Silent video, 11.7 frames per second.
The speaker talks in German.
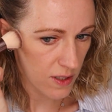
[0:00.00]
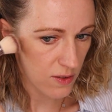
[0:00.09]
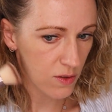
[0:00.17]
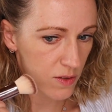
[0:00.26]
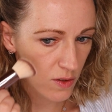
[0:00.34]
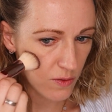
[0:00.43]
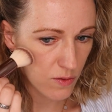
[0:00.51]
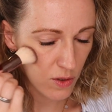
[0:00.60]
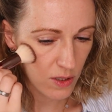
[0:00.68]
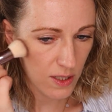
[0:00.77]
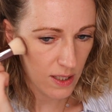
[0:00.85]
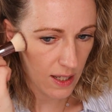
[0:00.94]
Also es soll
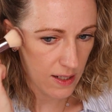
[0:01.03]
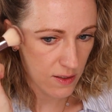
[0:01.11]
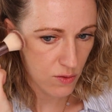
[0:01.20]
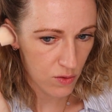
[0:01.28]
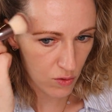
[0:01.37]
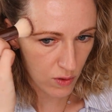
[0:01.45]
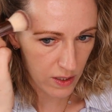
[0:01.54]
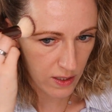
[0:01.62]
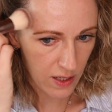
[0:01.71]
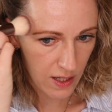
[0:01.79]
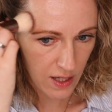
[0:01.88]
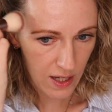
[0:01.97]
wirklich alles nur so ein
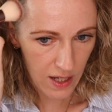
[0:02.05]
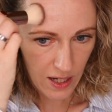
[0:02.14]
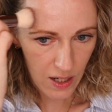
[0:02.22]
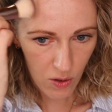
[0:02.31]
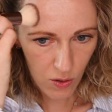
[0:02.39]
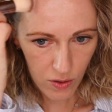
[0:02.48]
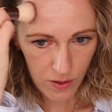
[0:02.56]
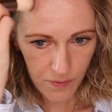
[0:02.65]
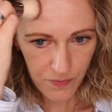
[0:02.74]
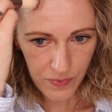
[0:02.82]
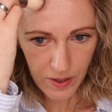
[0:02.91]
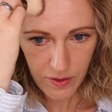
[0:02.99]
Hauch
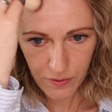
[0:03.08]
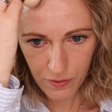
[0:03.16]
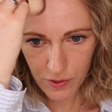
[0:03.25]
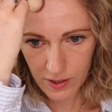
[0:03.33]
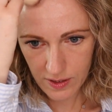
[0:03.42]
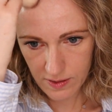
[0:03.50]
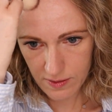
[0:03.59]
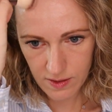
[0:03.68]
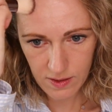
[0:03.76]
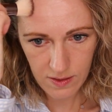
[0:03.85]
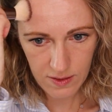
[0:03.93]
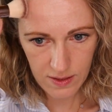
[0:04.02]
von
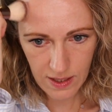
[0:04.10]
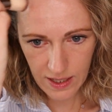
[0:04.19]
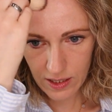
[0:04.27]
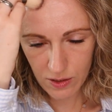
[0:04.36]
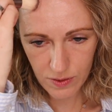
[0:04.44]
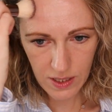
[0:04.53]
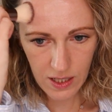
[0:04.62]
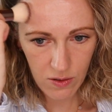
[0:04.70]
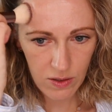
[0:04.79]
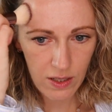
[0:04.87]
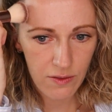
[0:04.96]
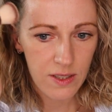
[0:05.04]
sein auf der
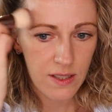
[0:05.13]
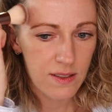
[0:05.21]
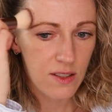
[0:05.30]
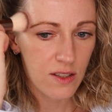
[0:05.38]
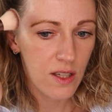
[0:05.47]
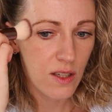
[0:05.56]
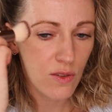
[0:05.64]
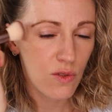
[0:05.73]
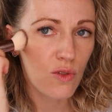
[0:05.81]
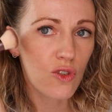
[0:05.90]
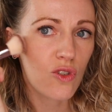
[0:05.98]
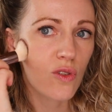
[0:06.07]
Haut, einfach, dass die
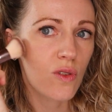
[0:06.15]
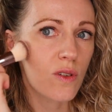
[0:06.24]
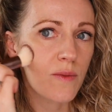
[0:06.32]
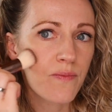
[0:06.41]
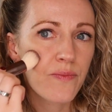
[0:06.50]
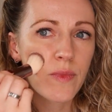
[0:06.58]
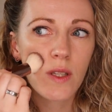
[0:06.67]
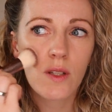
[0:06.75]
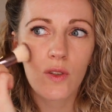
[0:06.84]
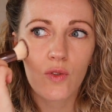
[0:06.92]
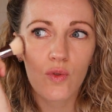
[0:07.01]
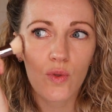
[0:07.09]
so schön
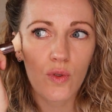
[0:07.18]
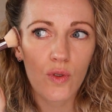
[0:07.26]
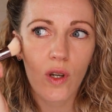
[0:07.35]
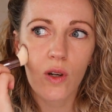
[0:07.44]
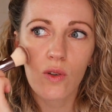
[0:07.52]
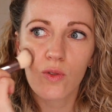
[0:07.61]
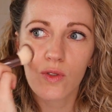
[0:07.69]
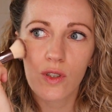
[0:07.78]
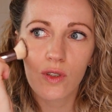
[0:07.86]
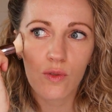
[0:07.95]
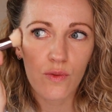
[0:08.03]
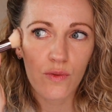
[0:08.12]
gesund
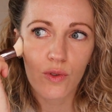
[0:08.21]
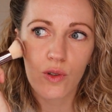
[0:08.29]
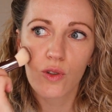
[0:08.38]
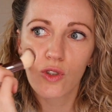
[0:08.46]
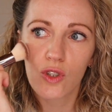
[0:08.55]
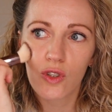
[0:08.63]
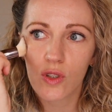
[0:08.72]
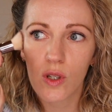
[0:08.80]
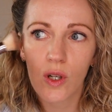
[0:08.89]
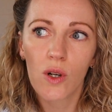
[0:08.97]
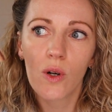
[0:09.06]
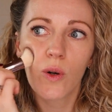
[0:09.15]
aussieht und frisch
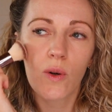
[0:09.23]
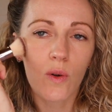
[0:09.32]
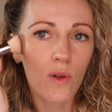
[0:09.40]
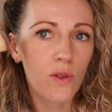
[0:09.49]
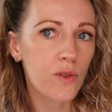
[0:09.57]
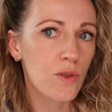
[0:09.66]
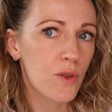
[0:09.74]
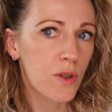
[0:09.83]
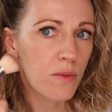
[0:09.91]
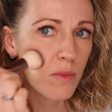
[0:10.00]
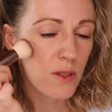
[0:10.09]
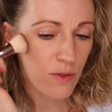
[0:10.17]
und
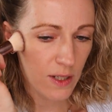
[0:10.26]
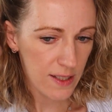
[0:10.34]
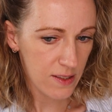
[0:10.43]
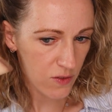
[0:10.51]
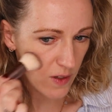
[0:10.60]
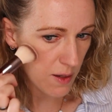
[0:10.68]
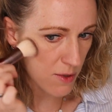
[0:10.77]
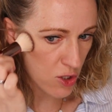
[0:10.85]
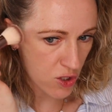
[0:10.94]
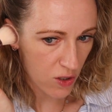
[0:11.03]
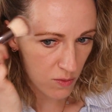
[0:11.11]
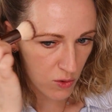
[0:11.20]
man vielleicht zweimal
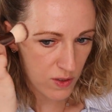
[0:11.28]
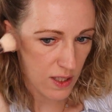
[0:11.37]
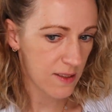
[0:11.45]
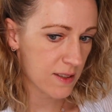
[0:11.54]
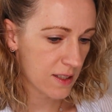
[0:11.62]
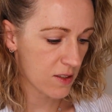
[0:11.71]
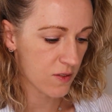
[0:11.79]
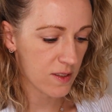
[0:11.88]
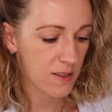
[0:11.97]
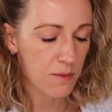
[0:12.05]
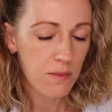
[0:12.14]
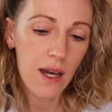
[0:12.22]
schauen muss, hat sie jetzt
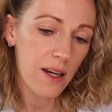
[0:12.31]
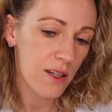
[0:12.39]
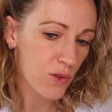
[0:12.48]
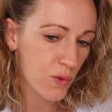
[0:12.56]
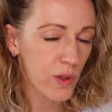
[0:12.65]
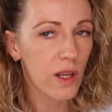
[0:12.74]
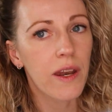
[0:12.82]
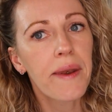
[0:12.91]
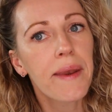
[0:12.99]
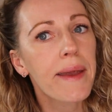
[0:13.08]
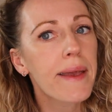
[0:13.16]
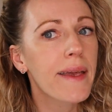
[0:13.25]
was gemacht oder
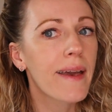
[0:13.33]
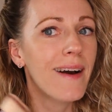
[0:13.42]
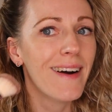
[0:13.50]
nicht.